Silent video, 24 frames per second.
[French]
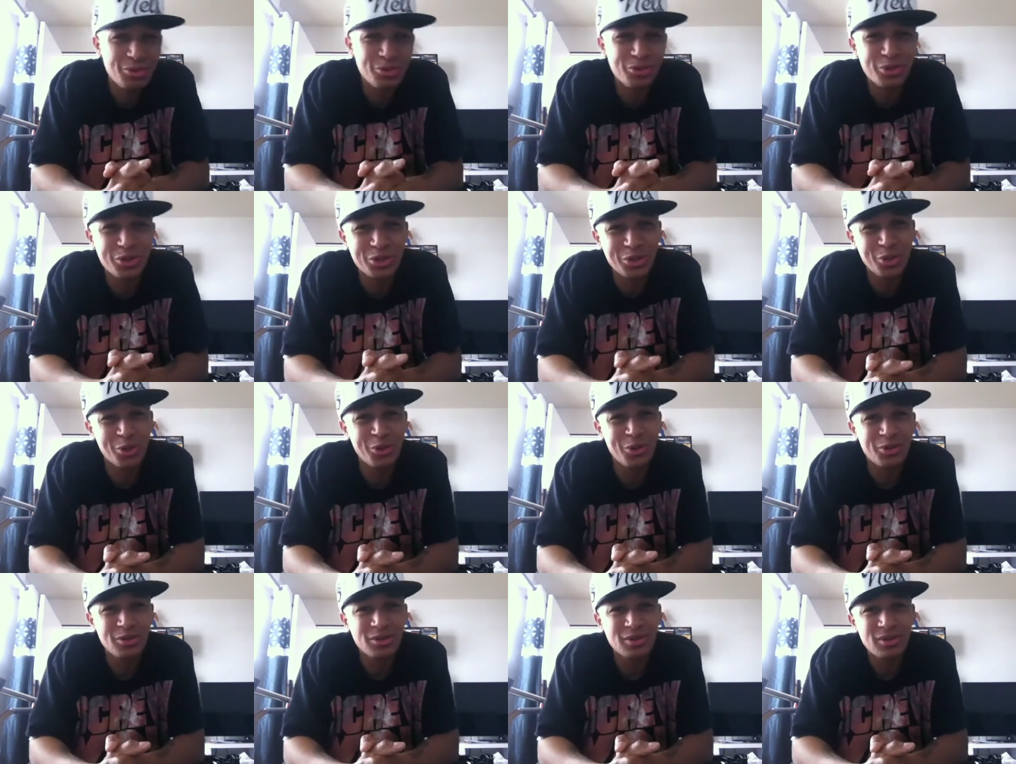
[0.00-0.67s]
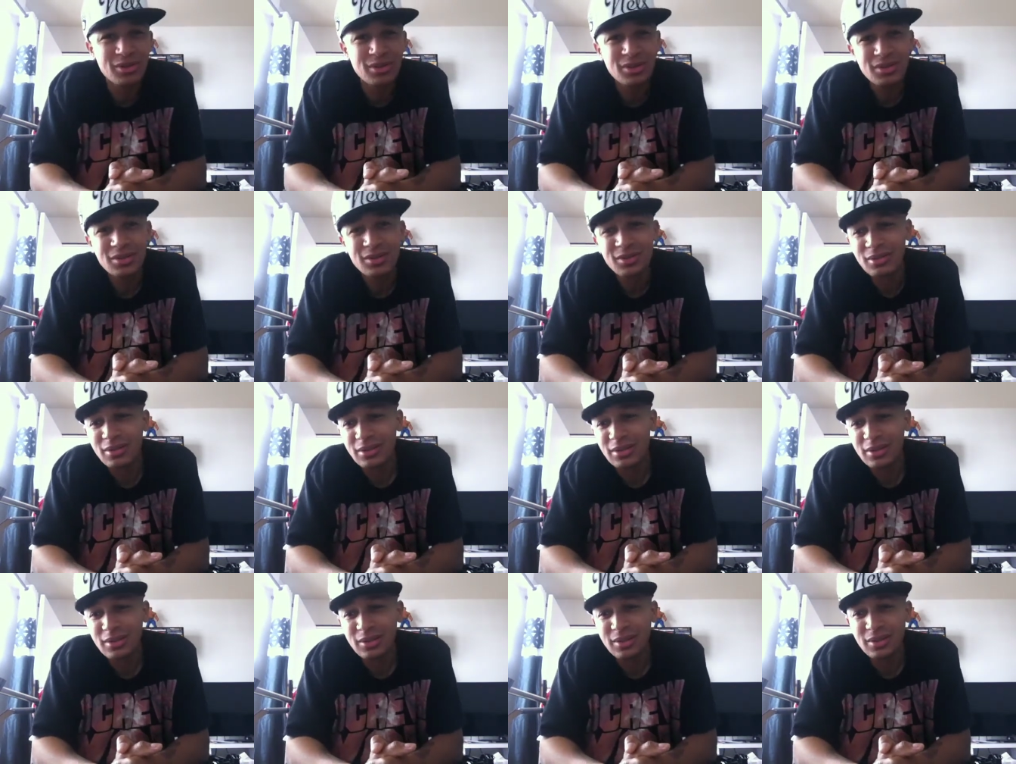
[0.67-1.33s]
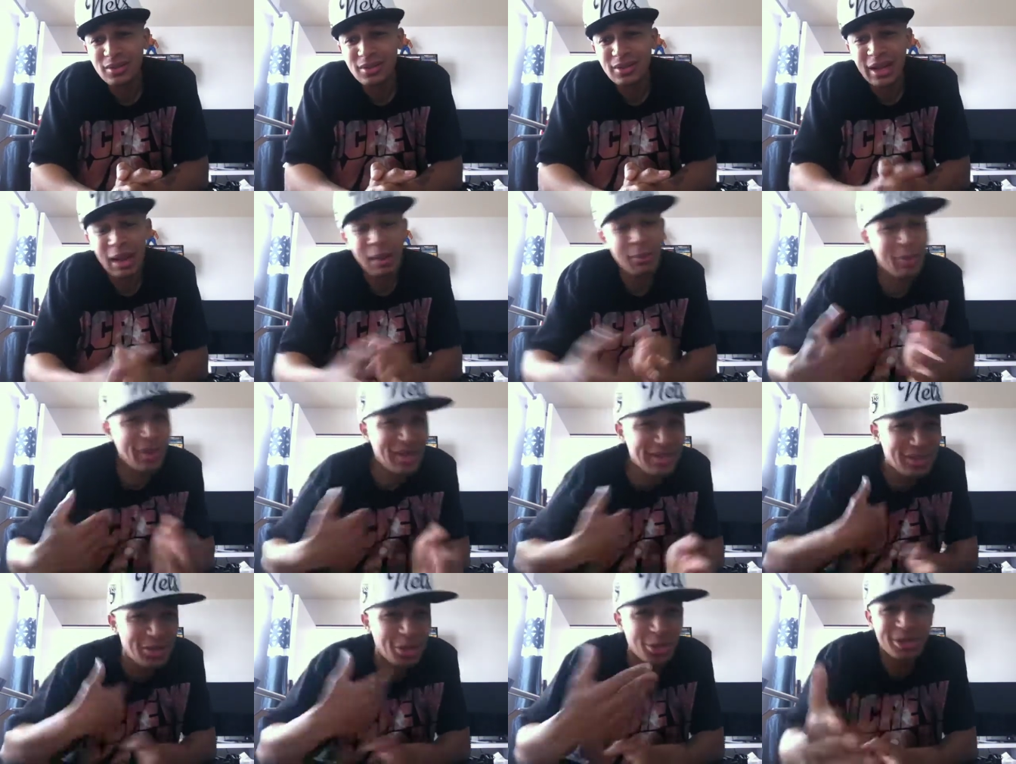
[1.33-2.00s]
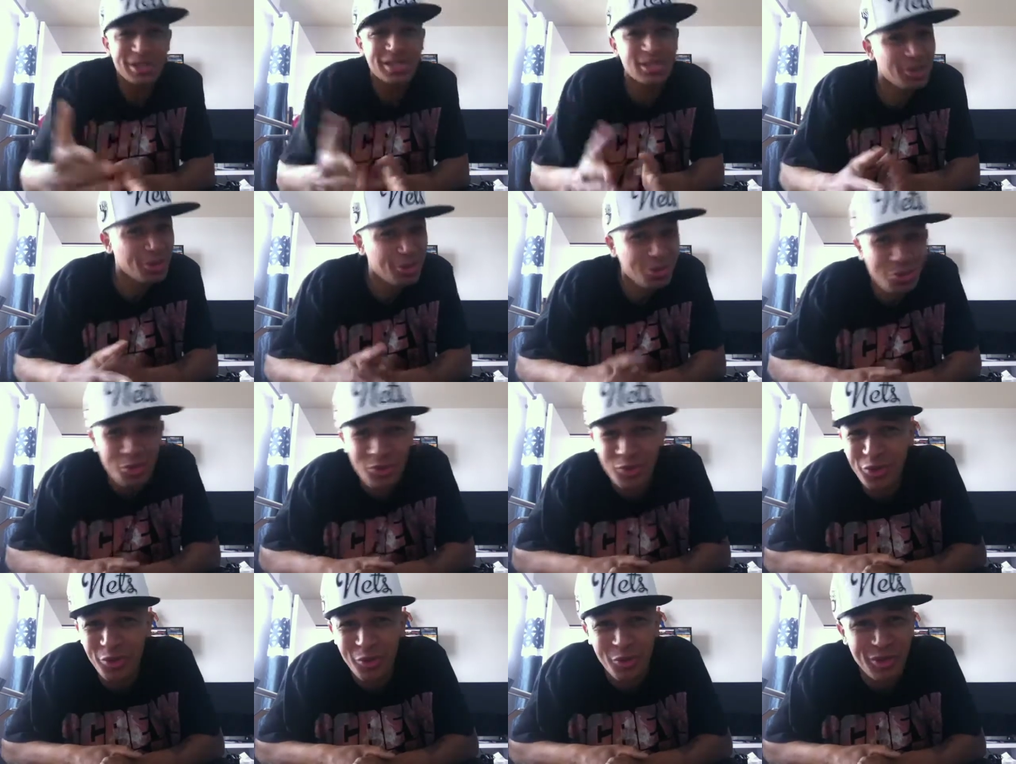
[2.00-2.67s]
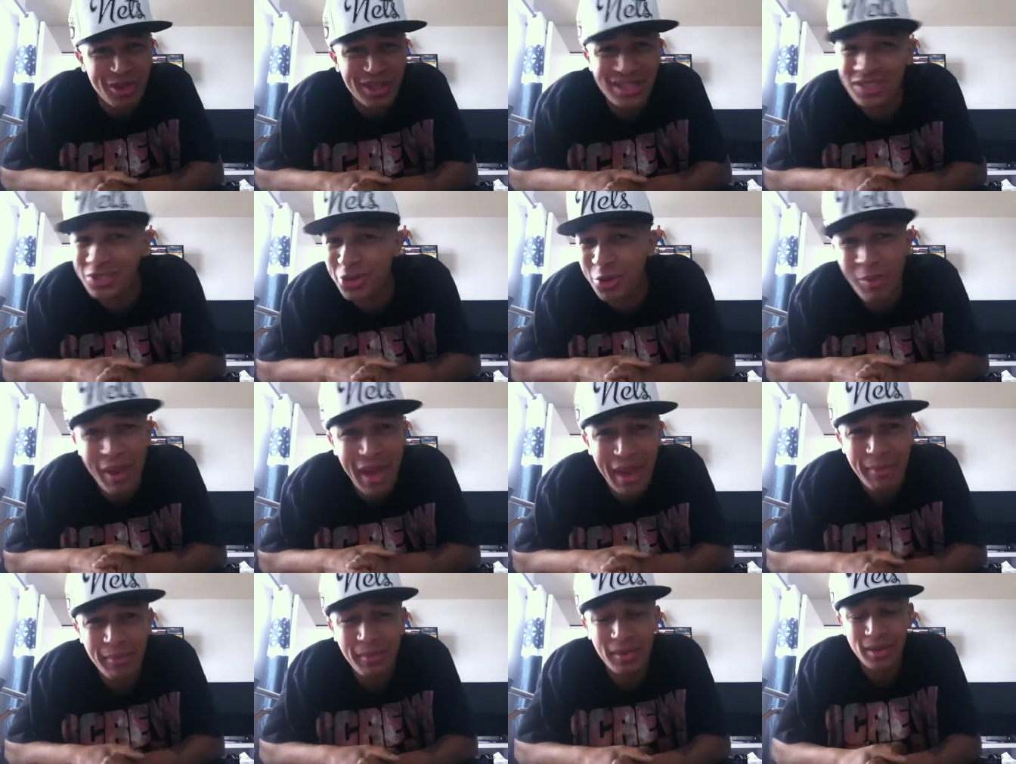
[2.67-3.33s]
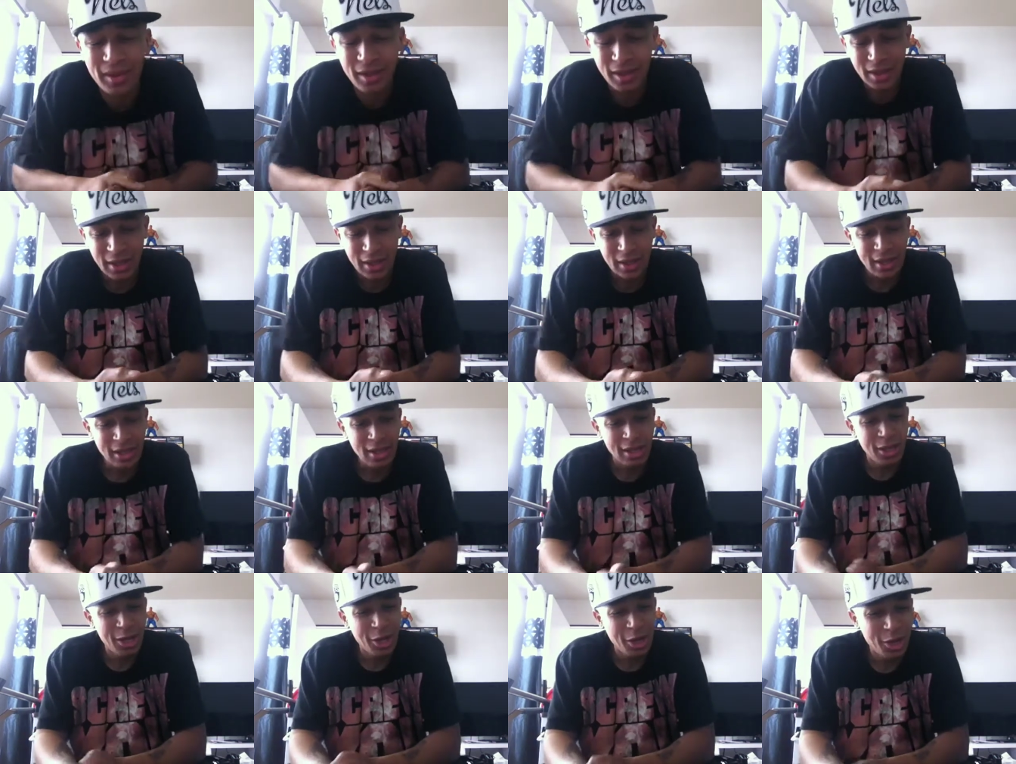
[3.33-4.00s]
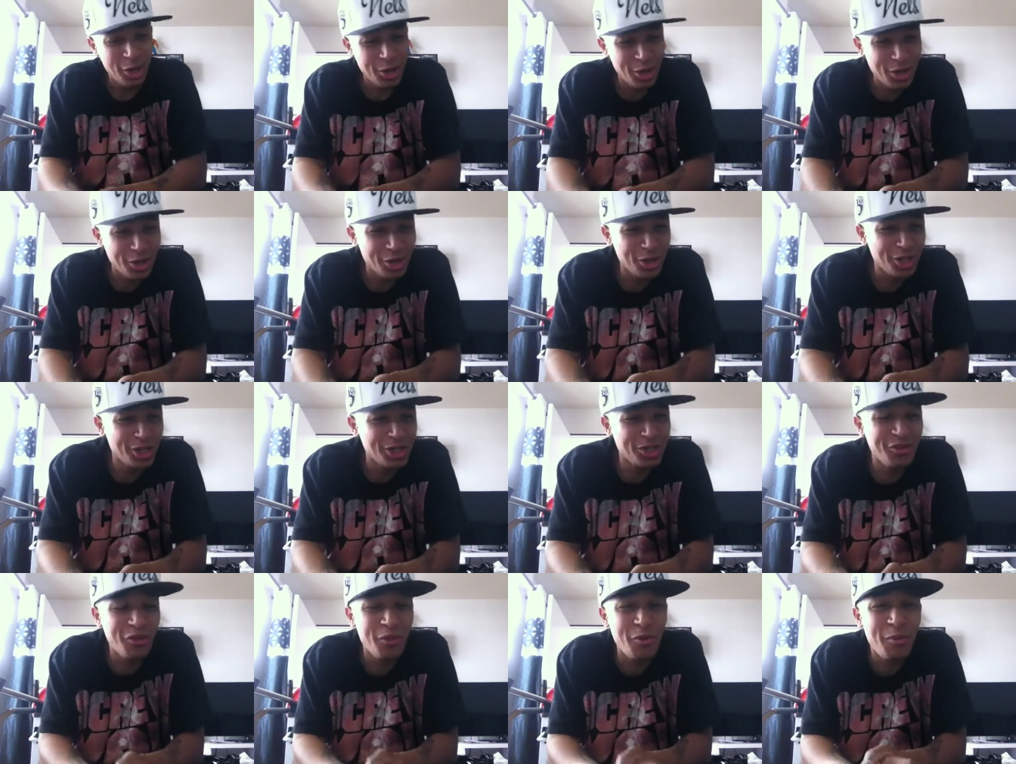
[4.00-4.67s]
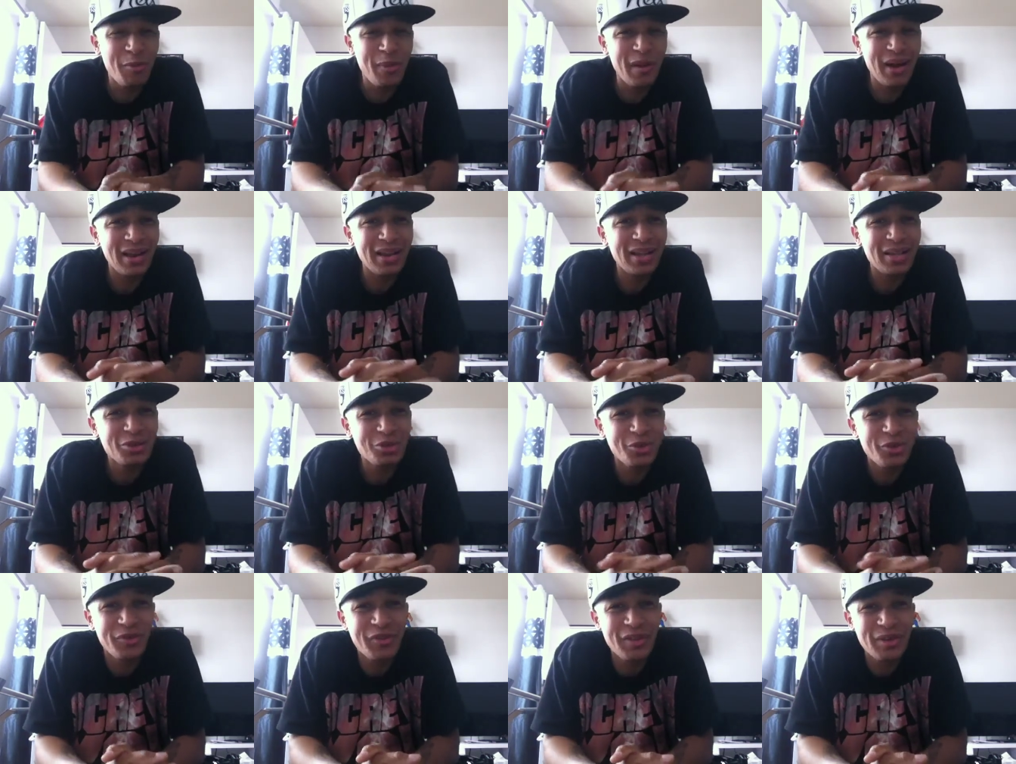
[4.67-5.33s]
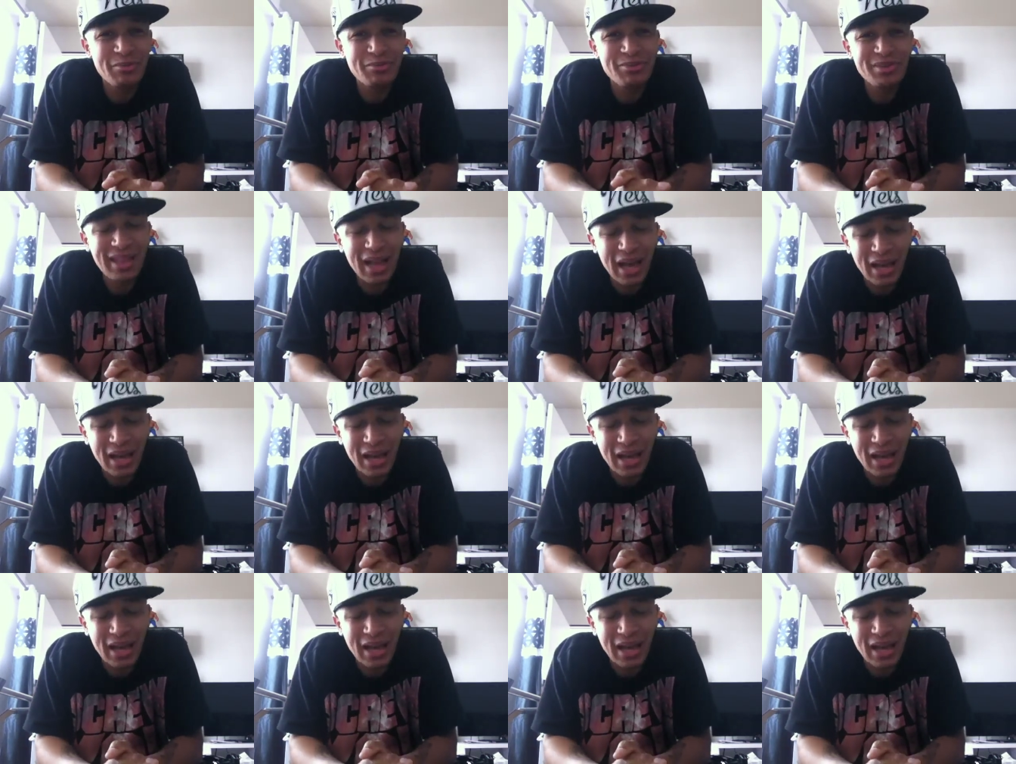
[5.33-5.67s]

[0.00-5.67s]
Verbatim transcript: aux gens la personne qui se trouve devant tes yeux même, euh, je vais vous parler du film